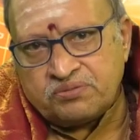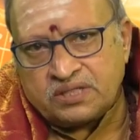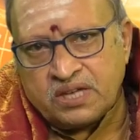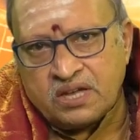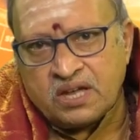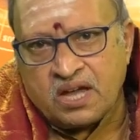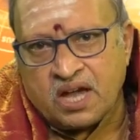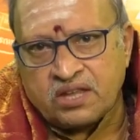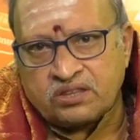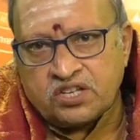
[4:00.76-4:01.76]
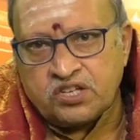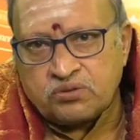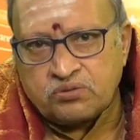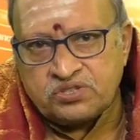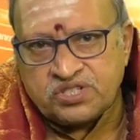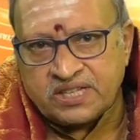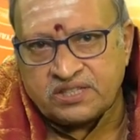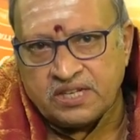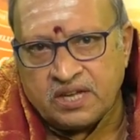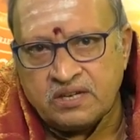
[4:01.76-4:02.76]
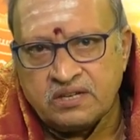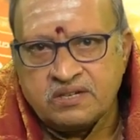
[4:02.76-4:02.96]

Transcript: చదివితే అంత ఎక్కువ శక్తిని